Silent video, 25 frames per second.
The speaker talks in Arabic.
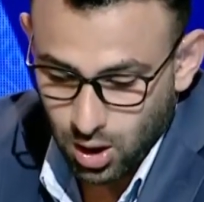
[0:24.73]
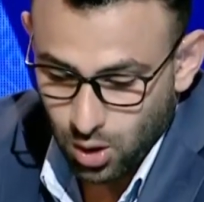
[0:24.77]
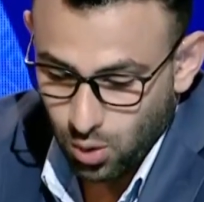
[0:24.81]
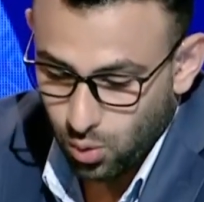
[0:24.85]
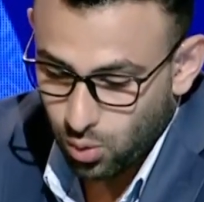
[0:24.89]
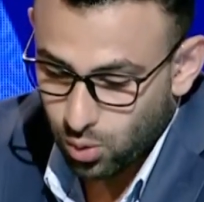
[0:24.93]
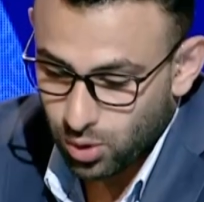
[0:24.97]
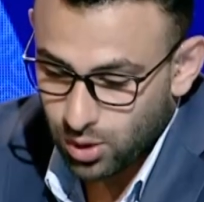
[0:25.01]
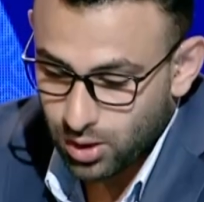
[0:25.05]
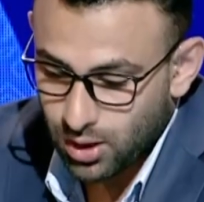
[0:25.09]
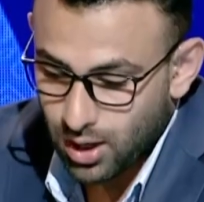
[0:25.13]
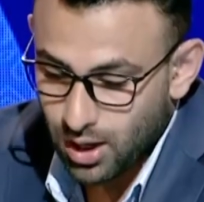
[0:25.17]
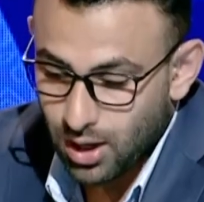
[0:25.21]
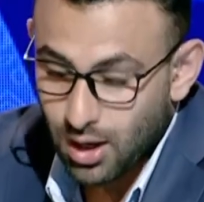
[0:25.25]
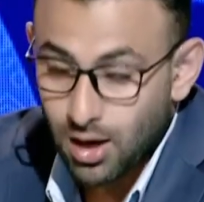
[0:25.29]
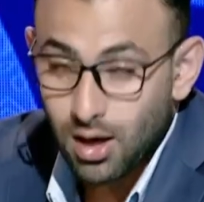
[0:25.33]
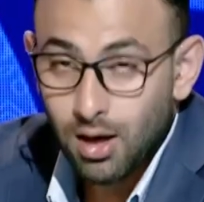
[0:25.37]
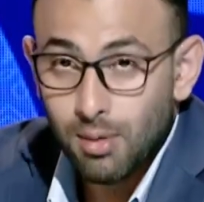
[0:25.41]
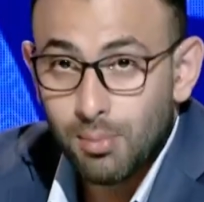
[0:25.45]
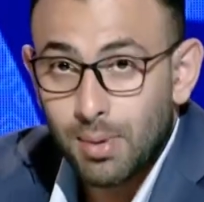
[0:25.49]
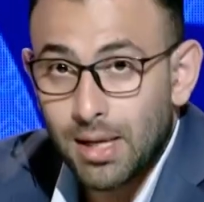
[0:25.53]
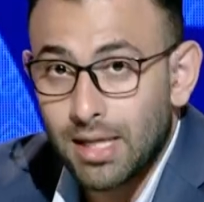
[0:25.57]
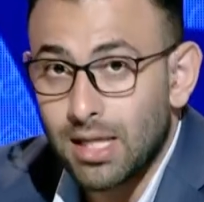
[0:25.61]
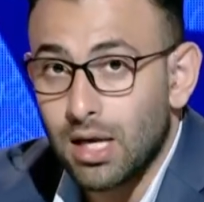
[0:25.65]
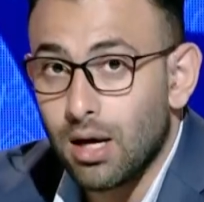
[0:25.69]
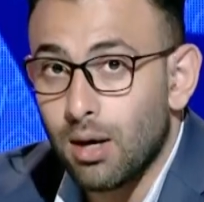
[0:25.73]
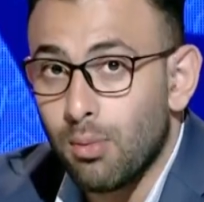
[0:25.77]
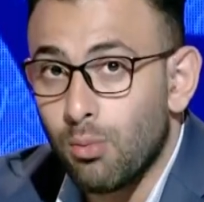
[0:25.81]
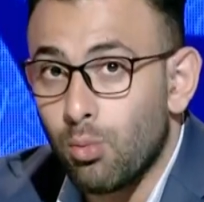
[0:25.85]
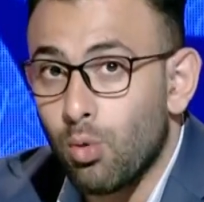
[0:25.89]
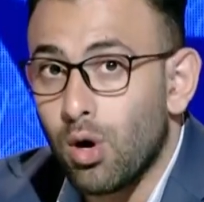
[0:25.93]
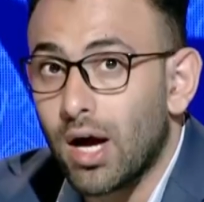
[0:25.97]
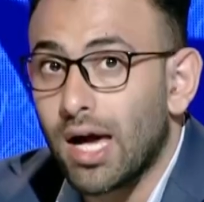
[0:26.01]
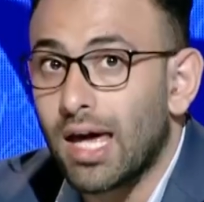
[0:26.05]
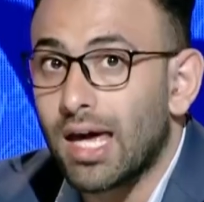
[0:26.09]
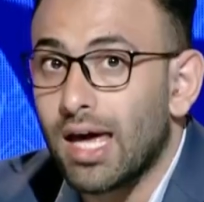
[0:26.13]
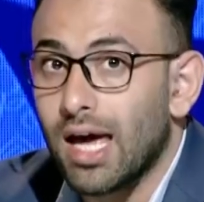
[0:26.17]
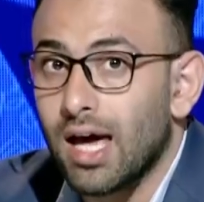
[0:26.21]
وده بدا
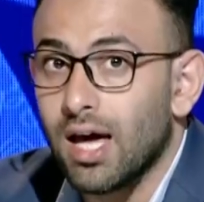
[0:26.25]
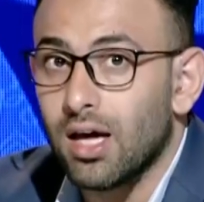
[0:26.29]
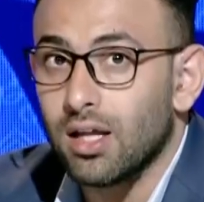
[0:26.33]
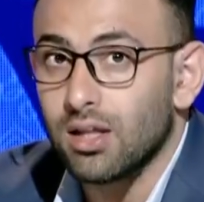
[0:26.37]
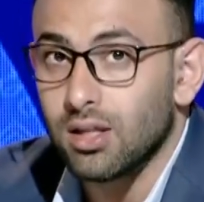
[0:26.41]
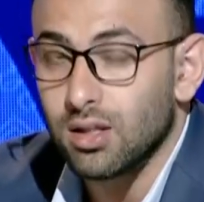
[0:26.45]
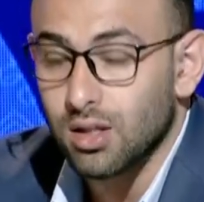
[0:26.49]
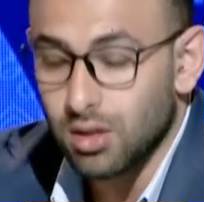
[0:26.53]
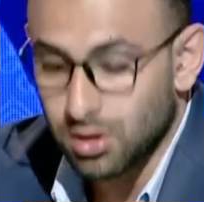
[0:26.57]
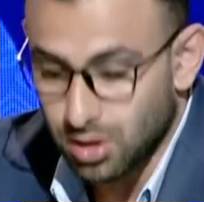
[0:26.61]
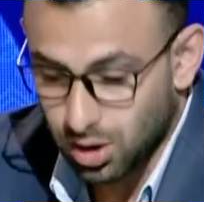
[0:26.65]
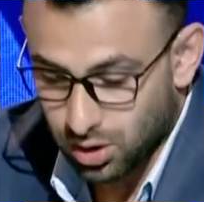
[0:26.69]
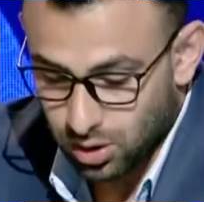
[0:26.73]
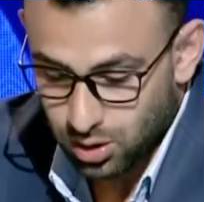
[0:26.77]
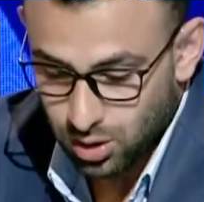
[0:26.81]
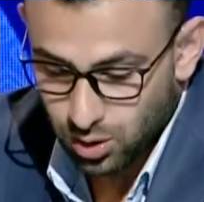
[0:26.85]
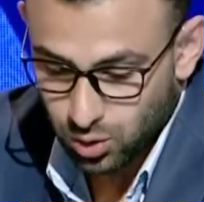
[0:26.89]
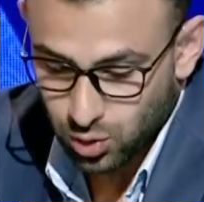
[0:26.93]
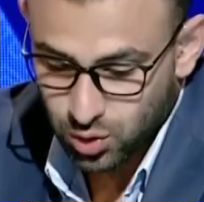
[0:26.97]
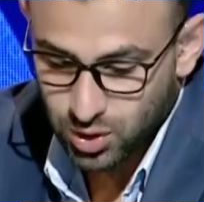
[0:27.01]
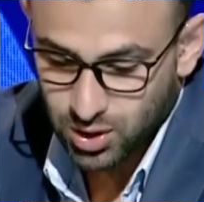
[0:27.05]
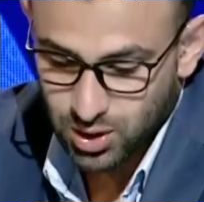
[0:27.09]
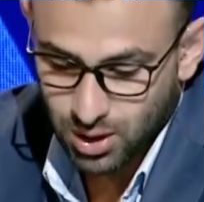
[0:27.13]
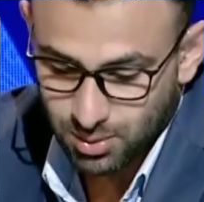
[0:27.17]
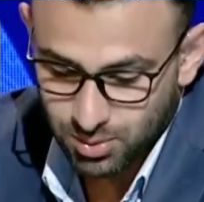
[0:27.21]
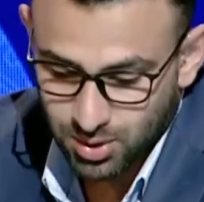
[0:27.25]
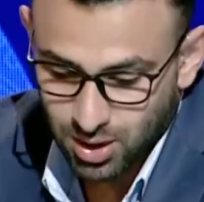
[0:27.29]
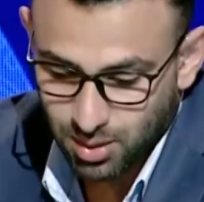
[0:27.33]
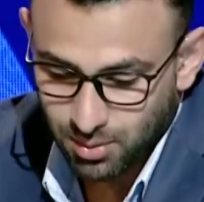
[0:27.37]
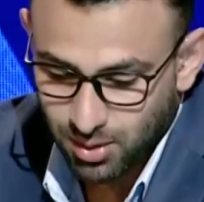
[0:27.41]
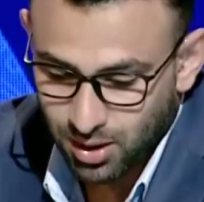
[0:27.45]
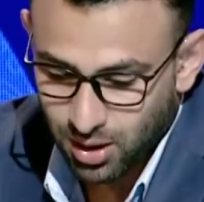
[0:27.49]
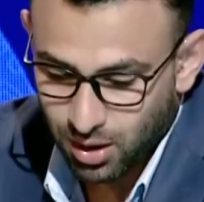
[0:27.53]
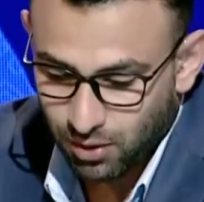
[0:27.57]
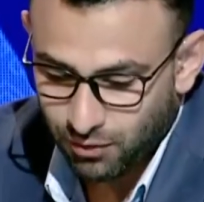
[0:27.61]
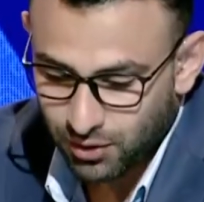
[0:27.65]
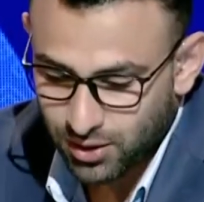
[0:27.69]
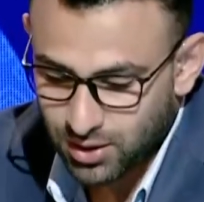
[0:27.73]
موجها ضد روسيا بسبب
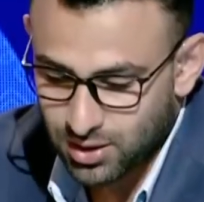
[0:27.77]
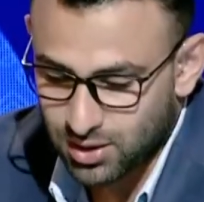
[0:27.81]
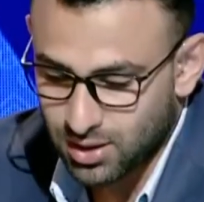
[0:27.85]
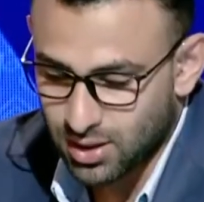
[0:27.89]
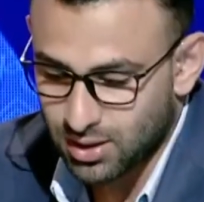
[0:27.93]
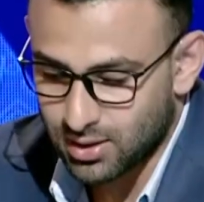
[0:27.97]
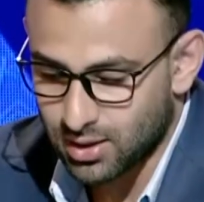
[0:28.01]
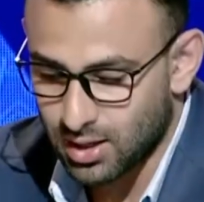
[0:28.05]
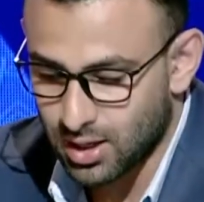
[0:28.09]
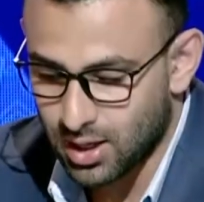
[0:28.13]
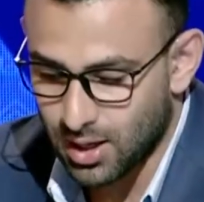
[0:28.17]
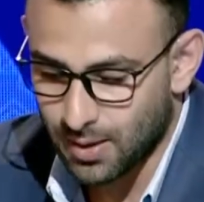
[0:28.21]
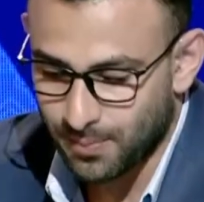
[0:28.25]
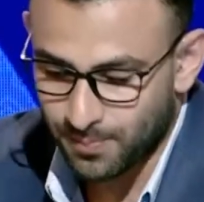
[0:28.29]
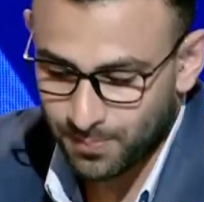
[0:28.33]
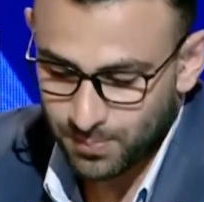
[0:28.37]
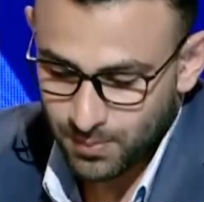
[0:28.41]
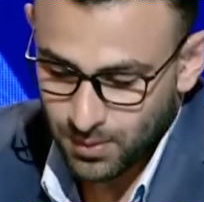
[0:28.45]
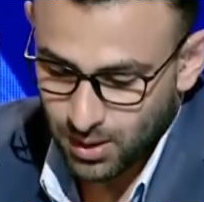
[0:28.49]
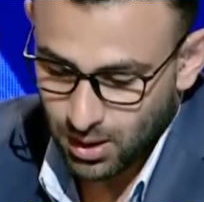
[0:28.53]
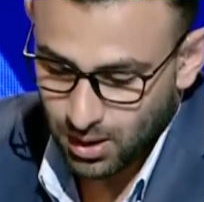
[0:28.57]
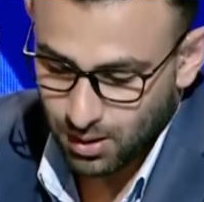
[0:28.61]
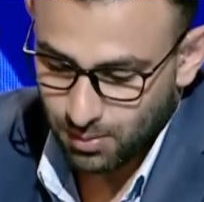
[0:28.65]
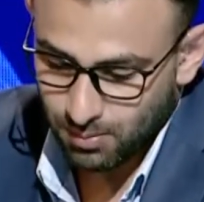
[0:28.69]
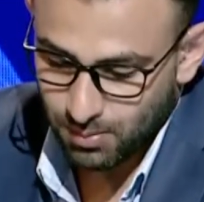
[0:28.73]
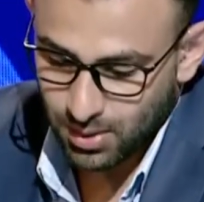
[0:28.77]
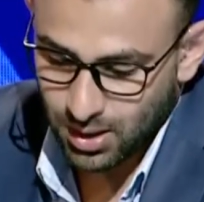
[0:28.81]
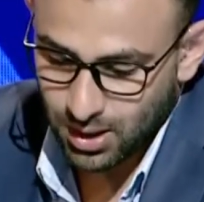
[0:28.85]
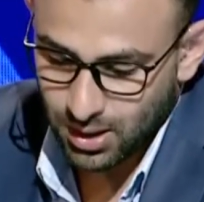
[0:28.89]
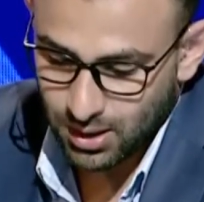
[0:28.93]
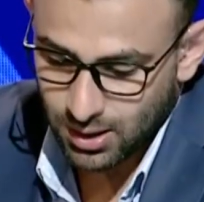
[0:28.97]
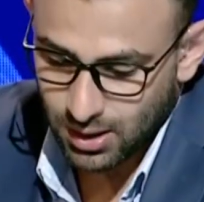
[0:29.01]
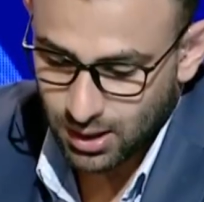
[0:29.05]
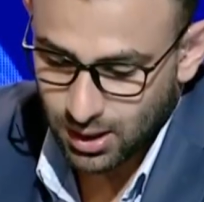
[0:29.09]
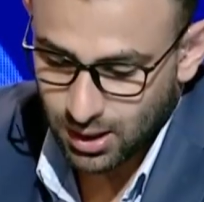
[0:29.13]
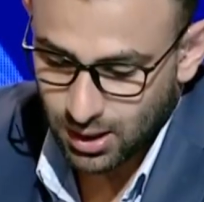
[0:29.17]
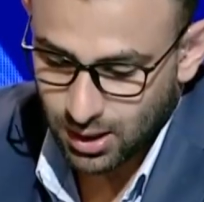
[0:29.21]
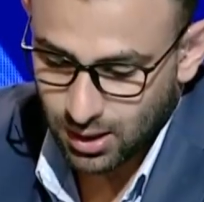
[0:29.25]
الخلافات السياسيه بين
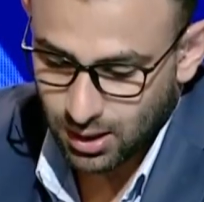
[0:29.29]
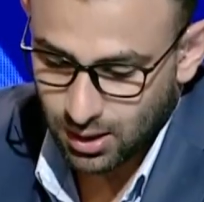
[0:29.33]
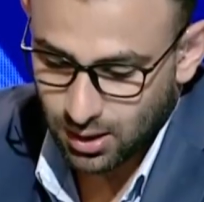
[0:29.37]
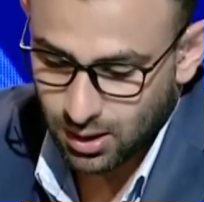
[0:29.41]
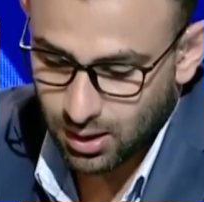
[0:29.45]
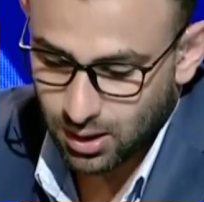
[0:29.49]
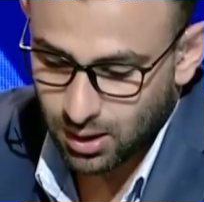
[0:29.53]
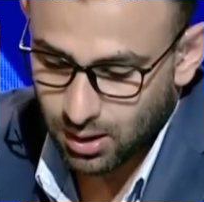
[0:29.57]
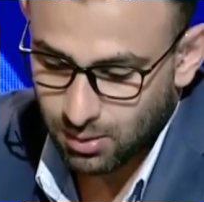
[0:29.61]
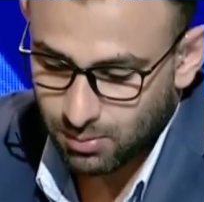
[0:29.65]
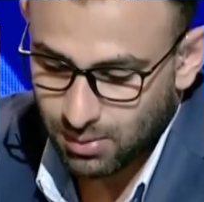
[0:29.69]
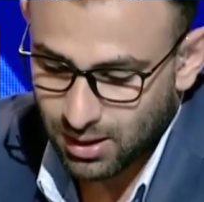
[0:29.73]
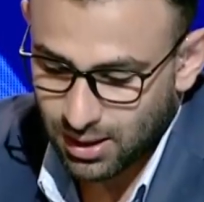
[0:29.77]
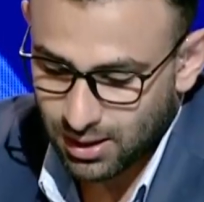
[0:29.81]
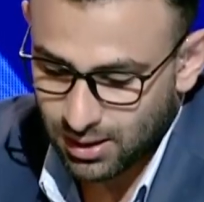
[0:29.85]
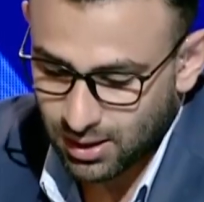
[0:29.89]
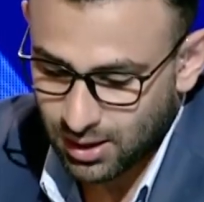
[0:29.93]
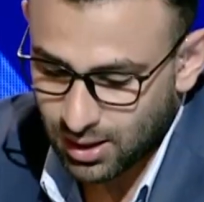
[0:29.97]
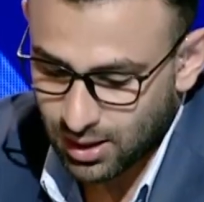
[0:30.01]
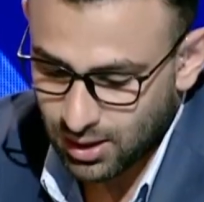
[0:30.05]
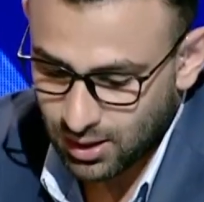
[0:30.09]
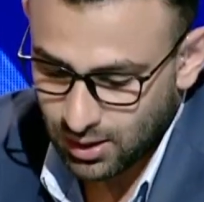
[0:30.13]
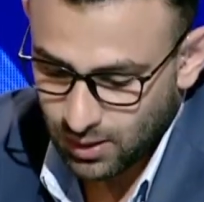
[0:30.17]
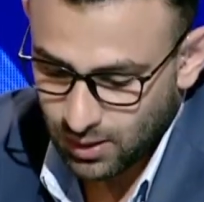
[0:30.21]
البلدين